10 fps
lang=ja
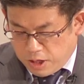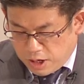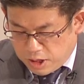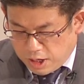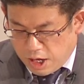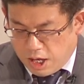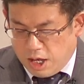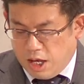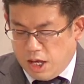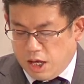私
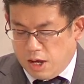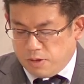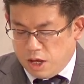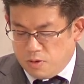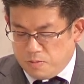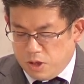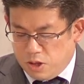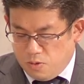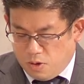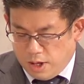が神様の
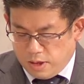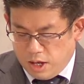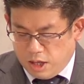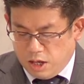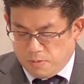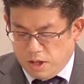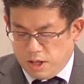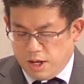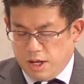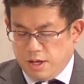道を外れていま
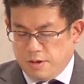した。